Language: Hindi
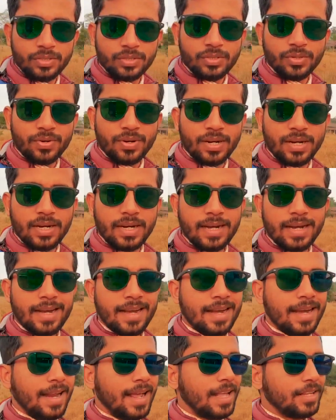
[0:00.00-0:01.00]
जो
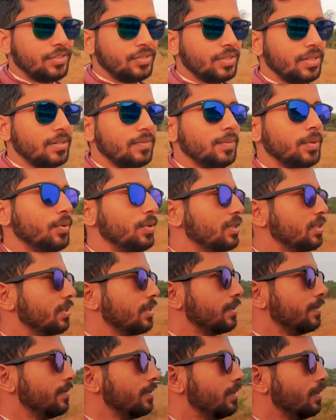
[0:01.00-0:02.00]
नेचुरल ब्यूटी
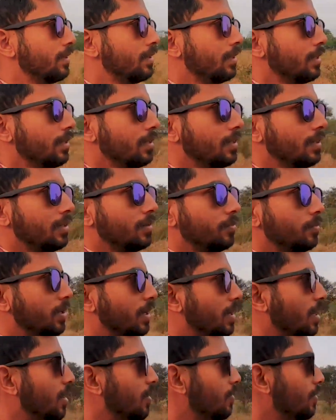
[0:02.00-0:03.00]
से
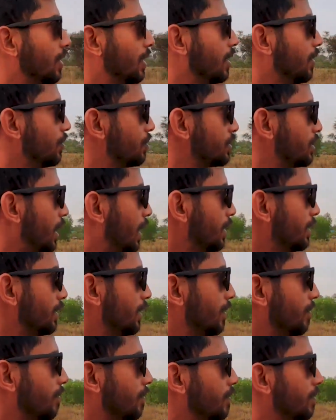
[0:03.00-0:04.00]
भरा हुआ है और शांत
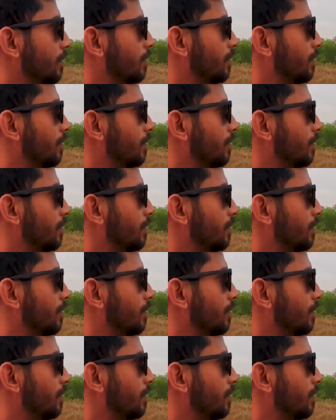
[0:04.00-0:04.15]
है